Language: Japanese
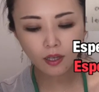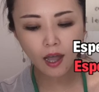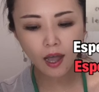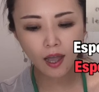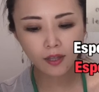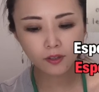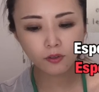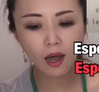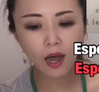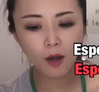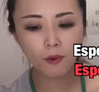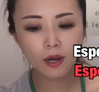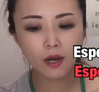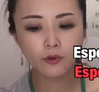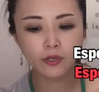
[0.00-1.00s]
えっと
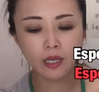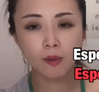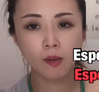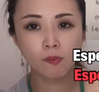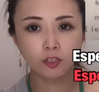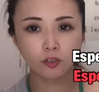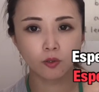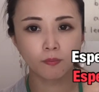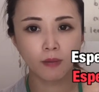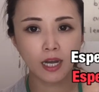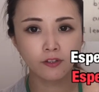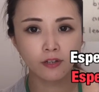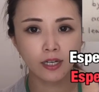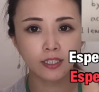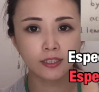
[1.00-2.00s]
our をやめましょう
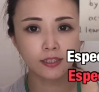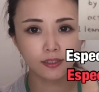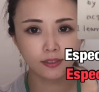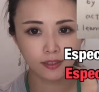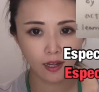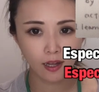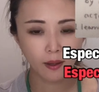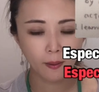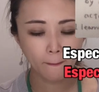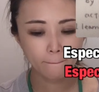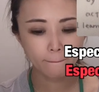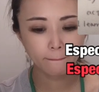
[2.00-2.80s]
前の話ですね